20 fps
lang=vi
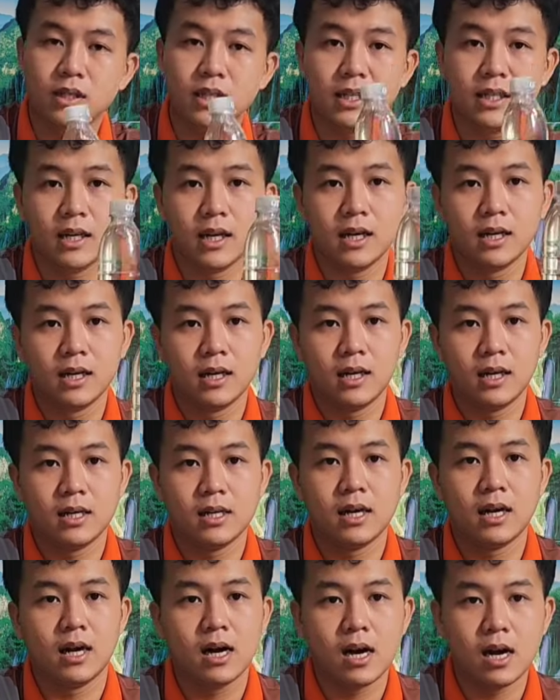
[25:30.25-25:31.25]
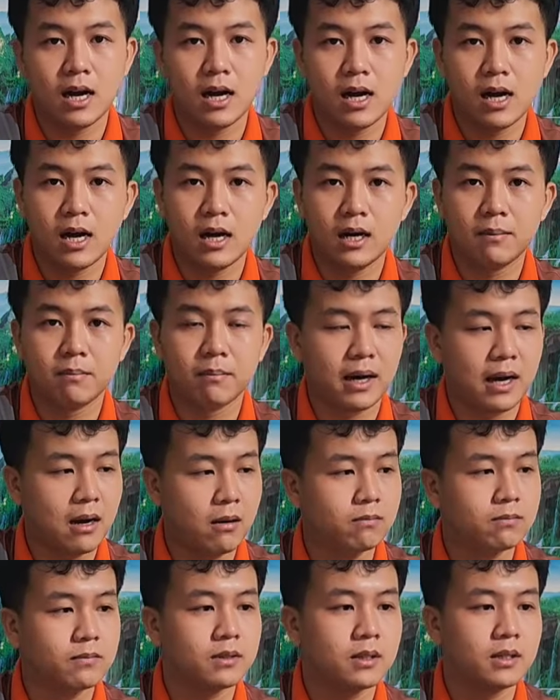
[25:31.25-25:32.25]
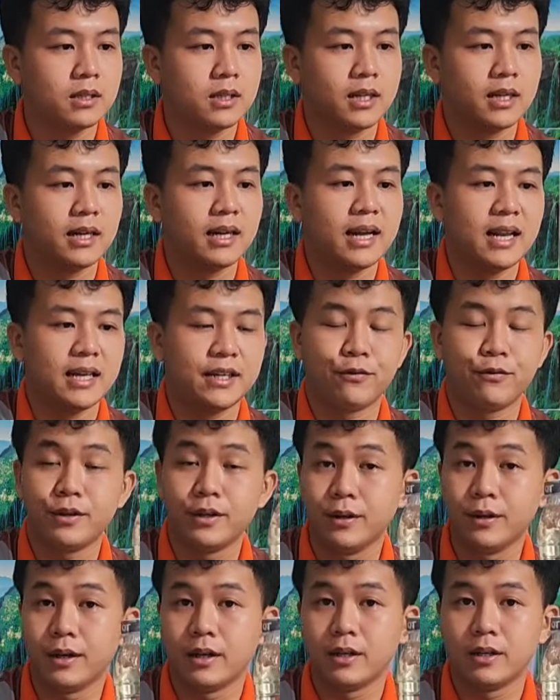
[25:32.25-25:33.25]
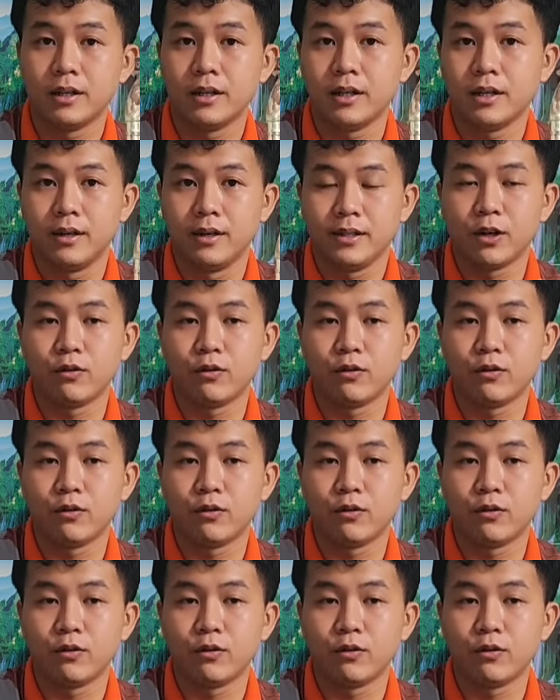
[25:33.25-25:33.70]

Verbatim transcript: chung với mật ong thì ở đây là dầu dừa.